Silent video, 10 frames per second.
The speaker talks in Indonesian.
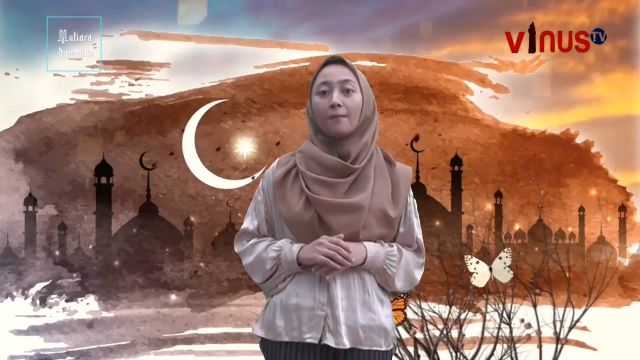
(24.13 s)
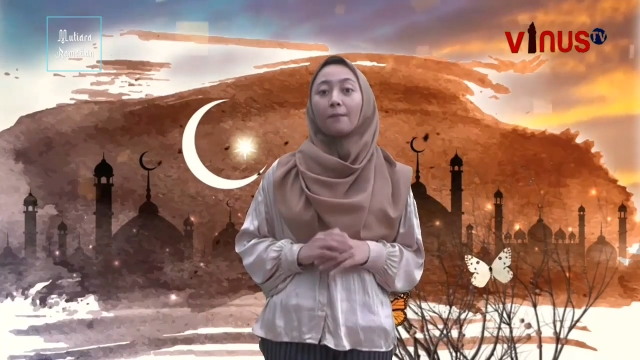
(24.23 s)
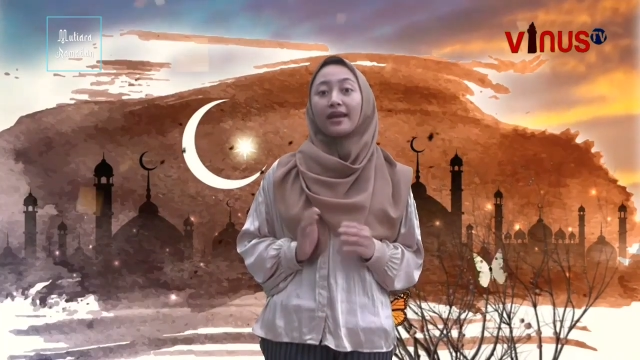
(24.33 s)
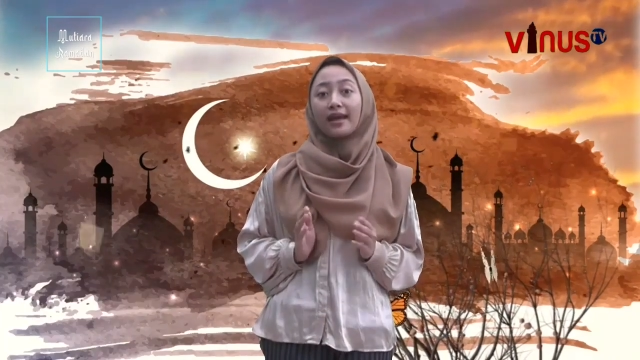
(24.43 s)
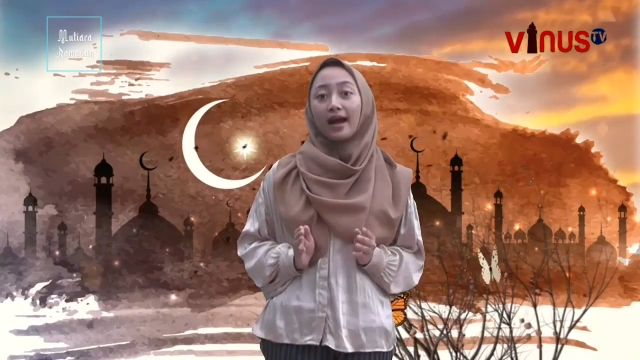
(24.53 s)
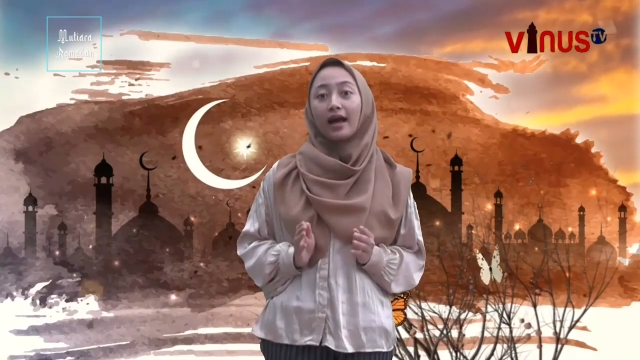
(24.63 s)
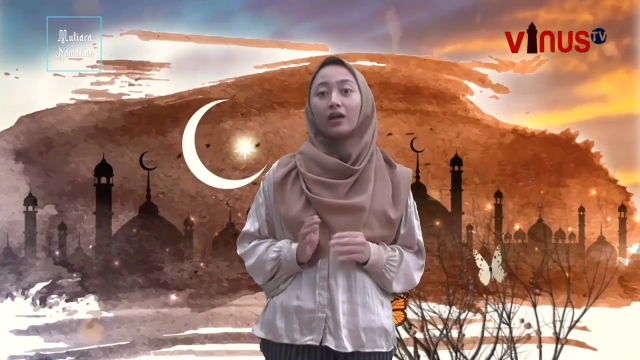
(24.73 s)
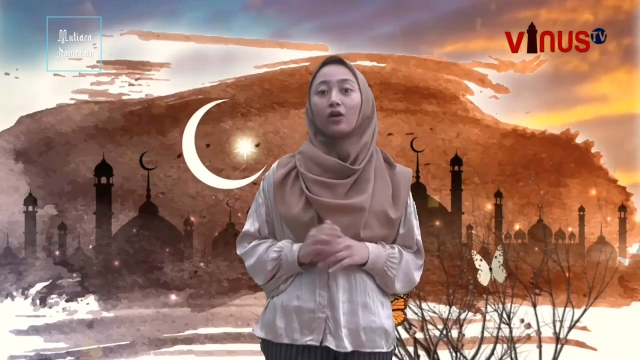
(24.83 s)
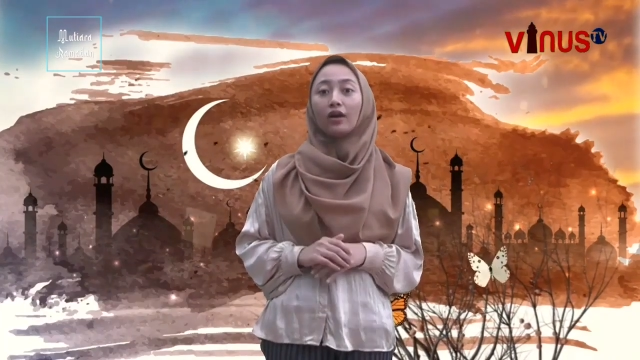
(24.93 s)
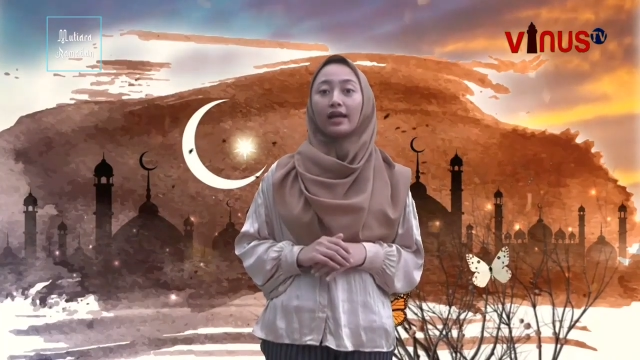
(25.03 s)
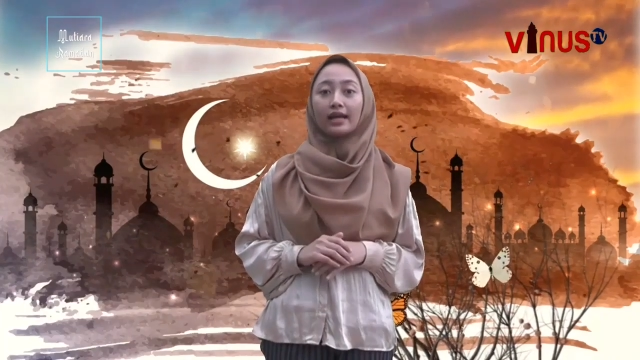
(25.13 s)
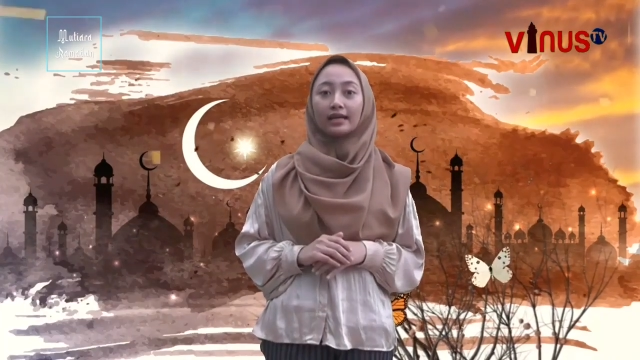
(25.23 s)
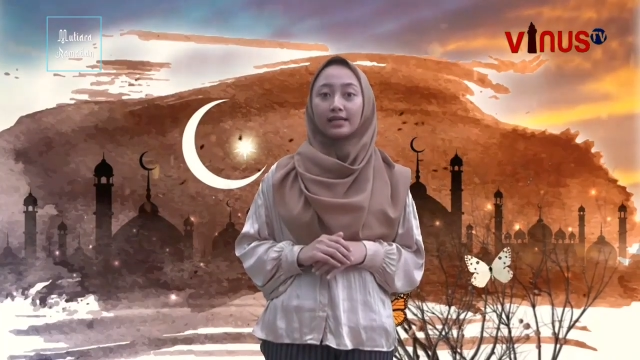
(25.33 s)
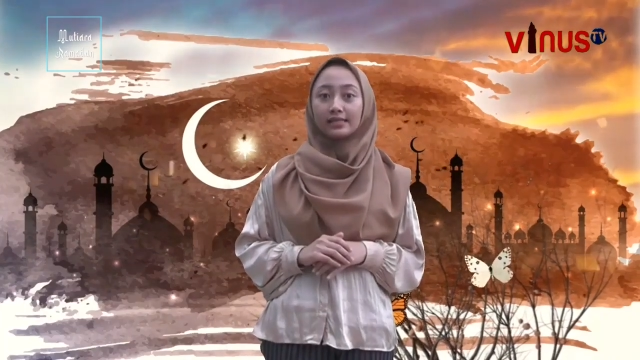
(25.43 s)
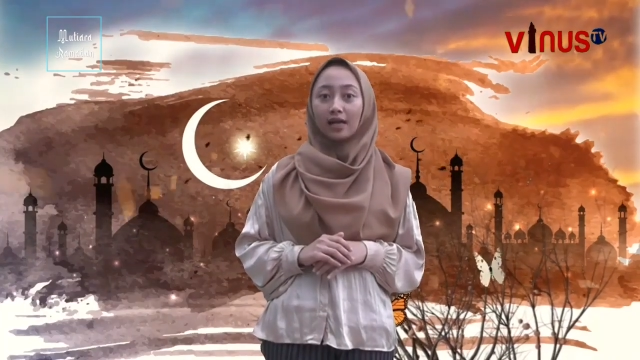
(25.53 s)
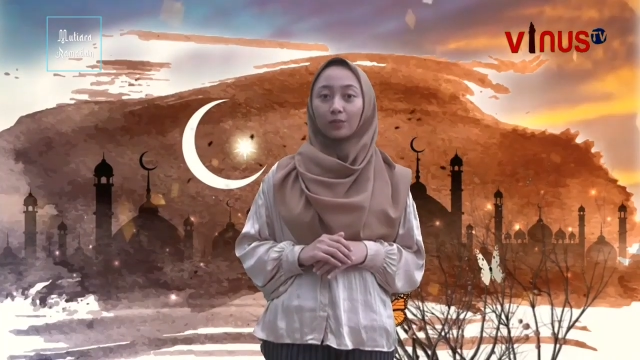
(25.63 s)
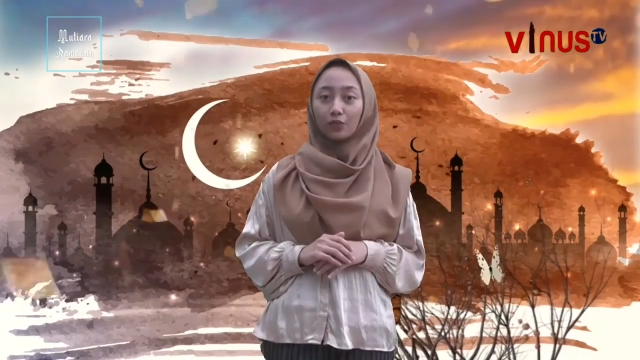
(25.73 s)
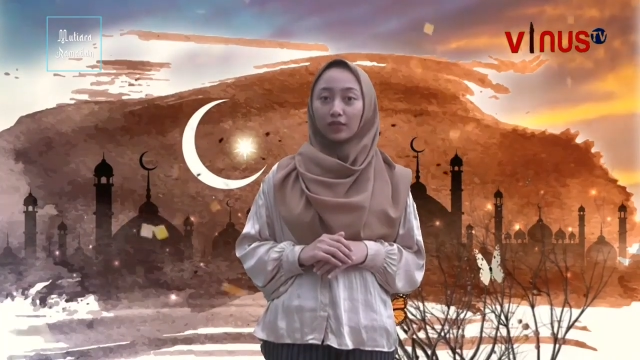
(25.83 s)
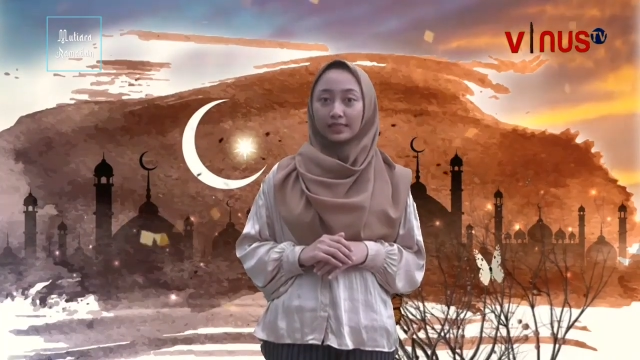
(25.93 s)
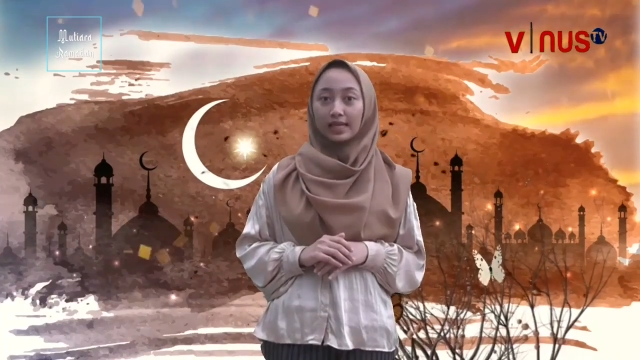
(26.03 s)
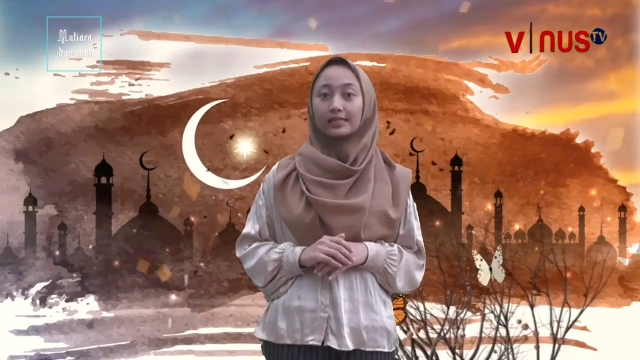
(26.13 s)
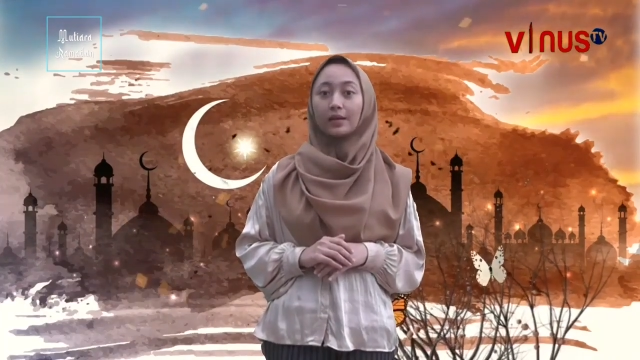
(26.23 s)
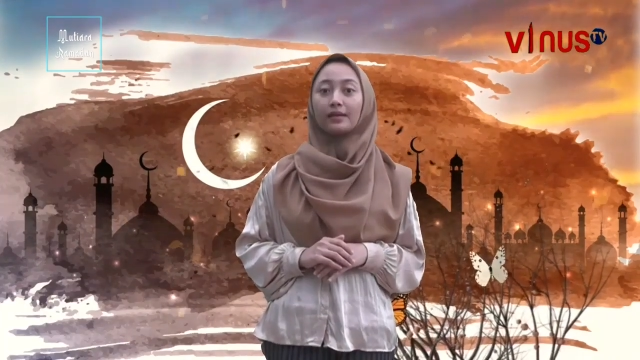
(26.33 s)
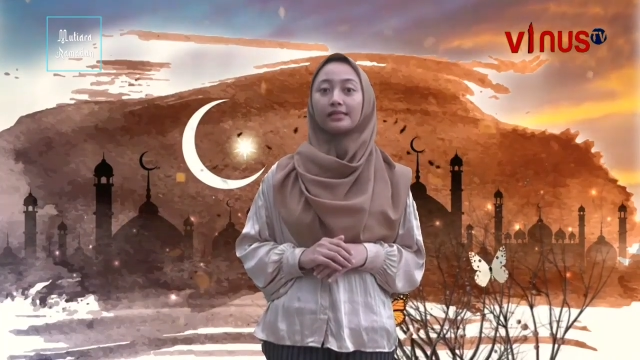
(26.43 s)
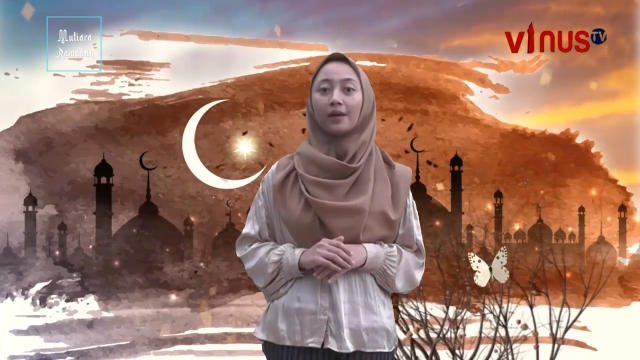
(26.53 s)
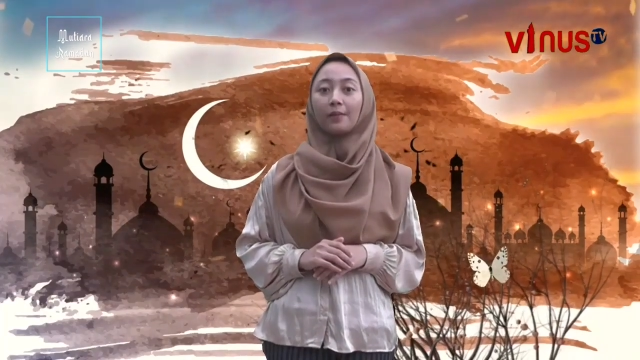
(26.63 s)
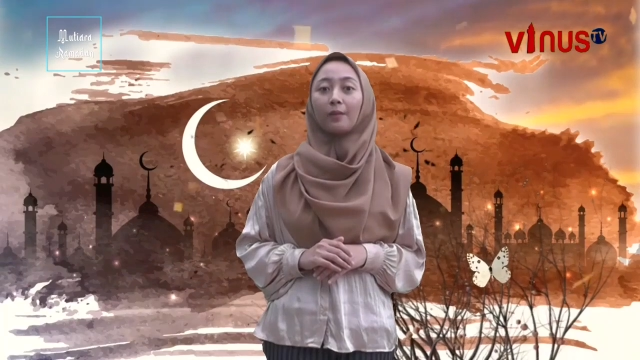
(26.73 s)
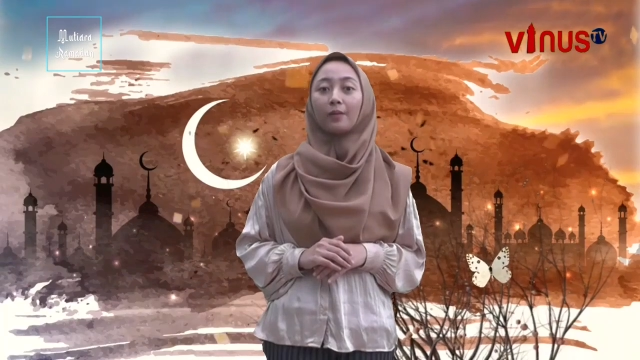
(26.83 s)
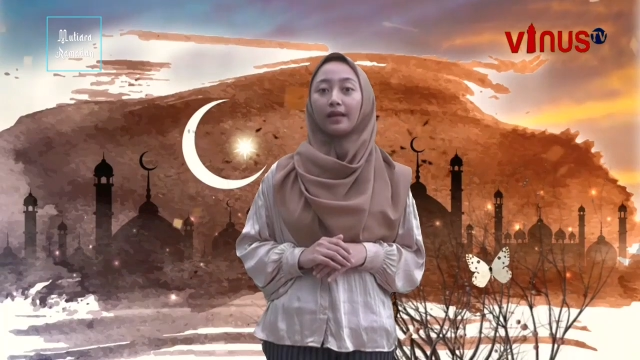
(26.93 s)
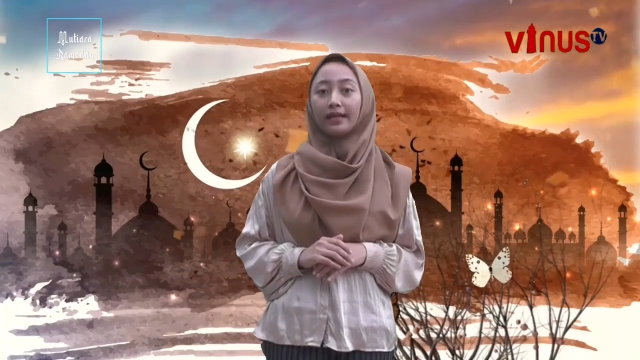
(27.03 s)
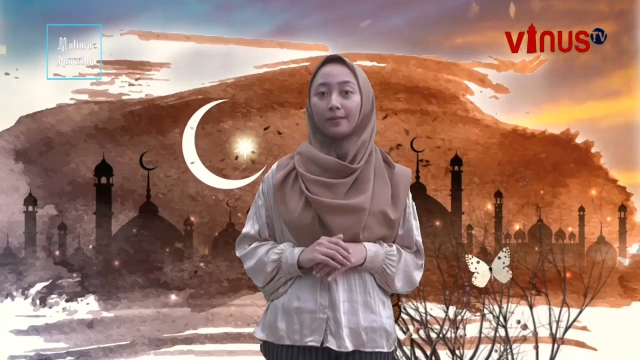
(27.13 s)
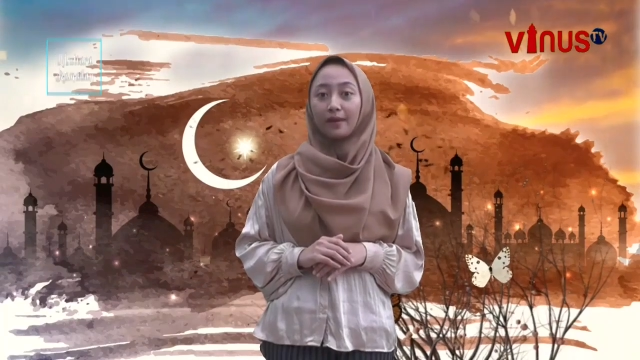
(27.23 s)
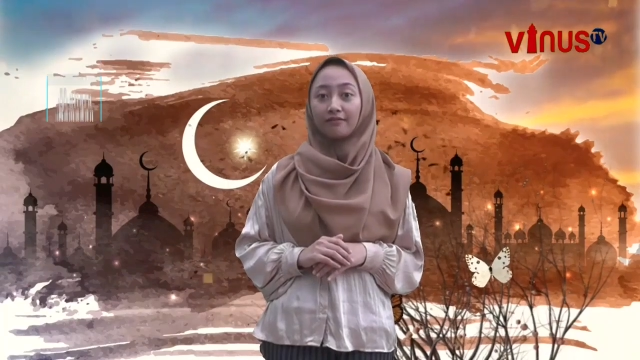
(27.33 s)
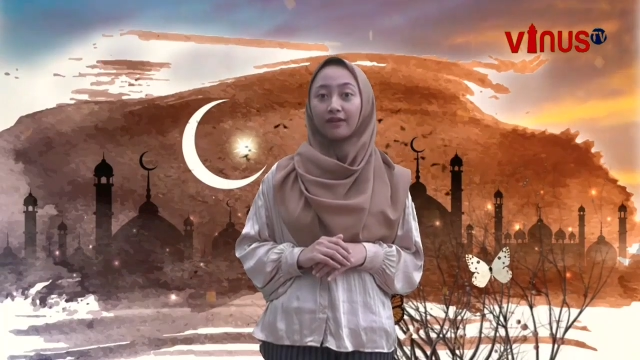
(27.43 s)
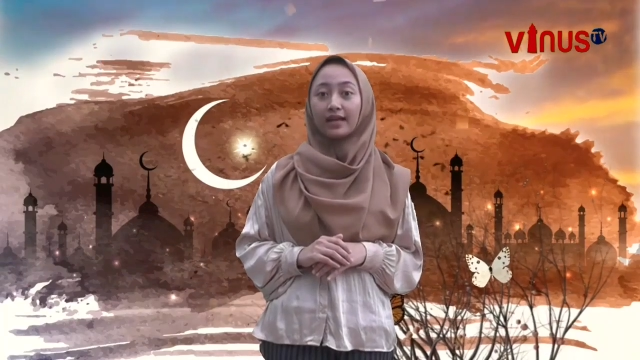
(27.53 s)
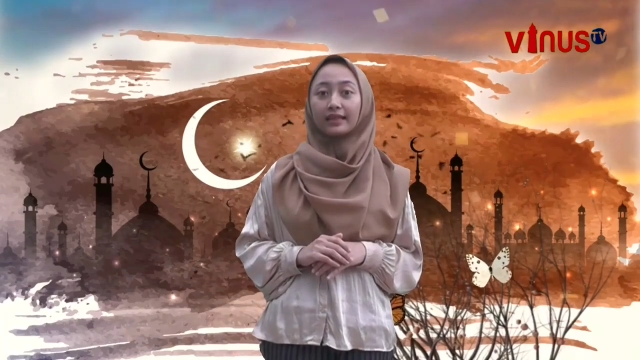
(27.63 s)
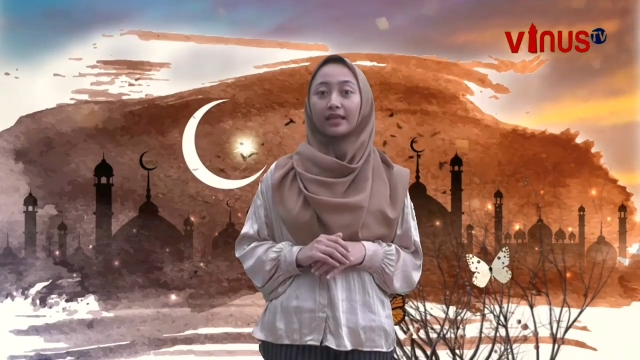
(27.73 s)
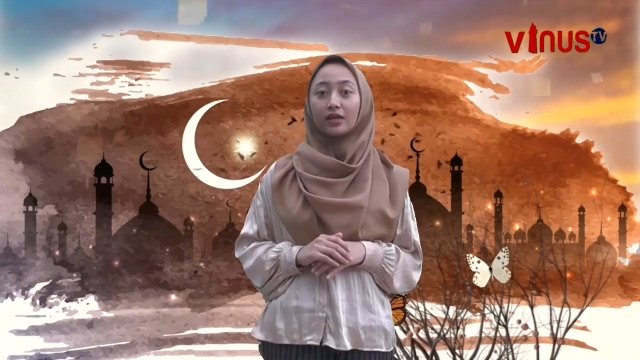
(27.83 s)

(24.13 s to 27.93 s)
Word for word: Padahal olahraga saat puasa sama-sama memiliki manfaat